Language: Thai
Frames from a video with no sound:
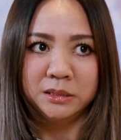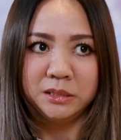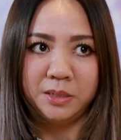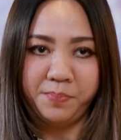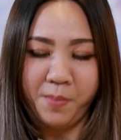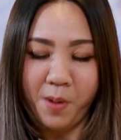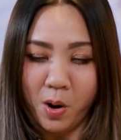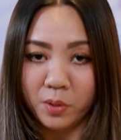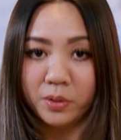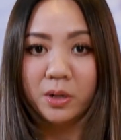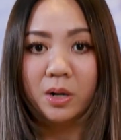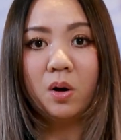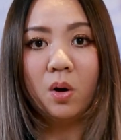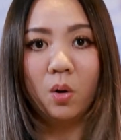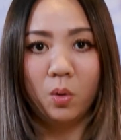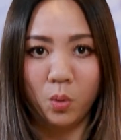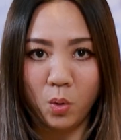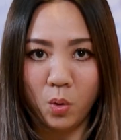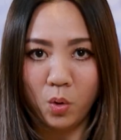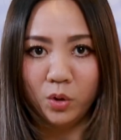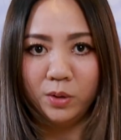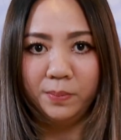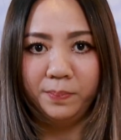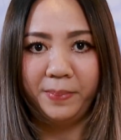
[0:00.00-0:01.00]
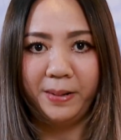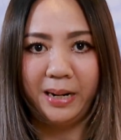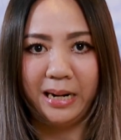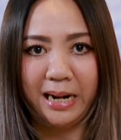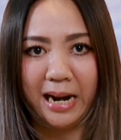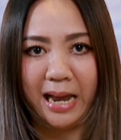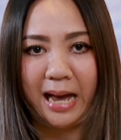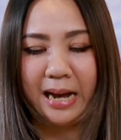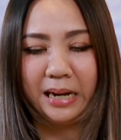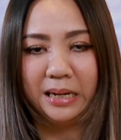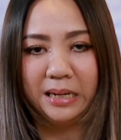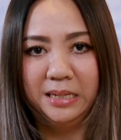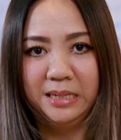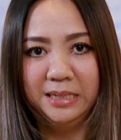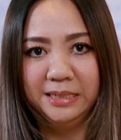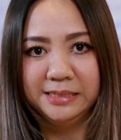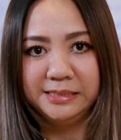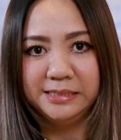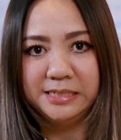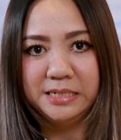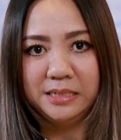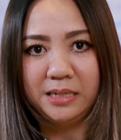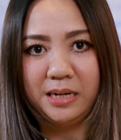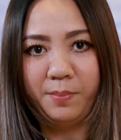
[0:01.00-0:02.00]
จิ๊บมองเรื่องของคนเป็นหลัก
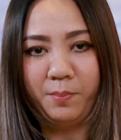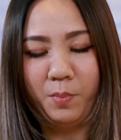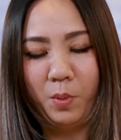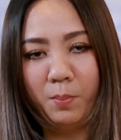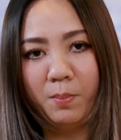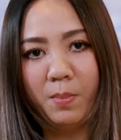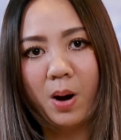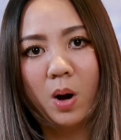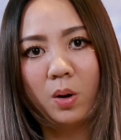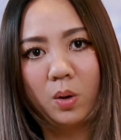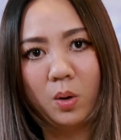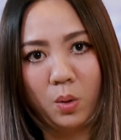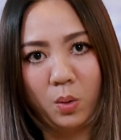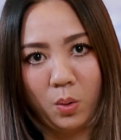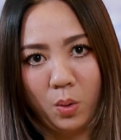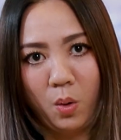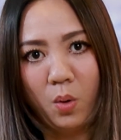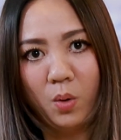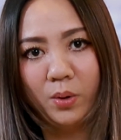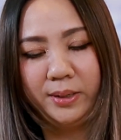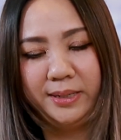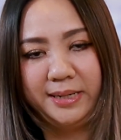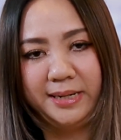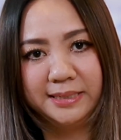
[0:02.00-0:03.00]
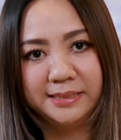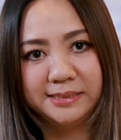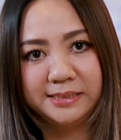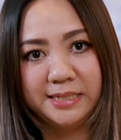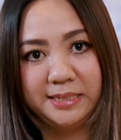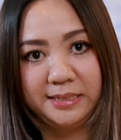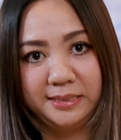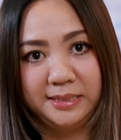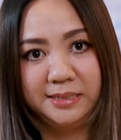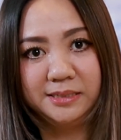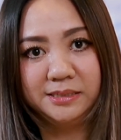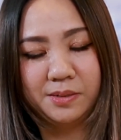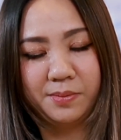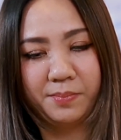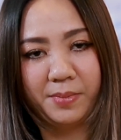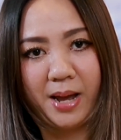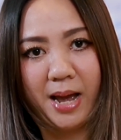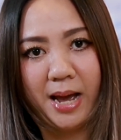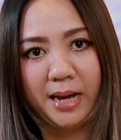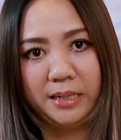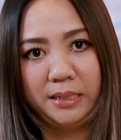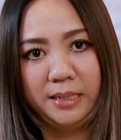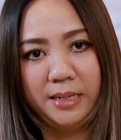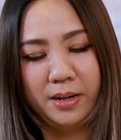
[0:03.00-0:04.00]
ซึ่งในมุมมองของคนเนี่ยสิ่งที่
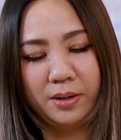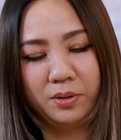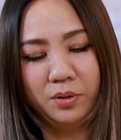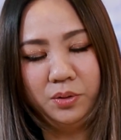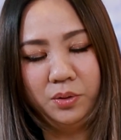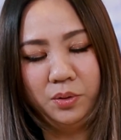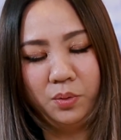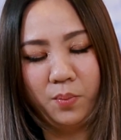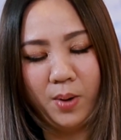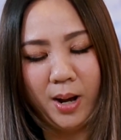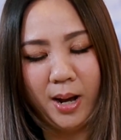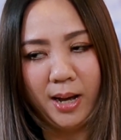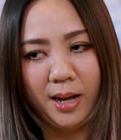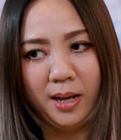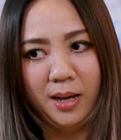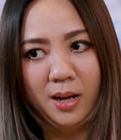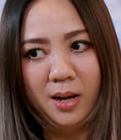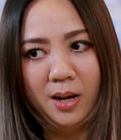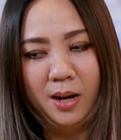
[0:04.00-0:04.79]
สำคัญเนี่ยก็คือว่า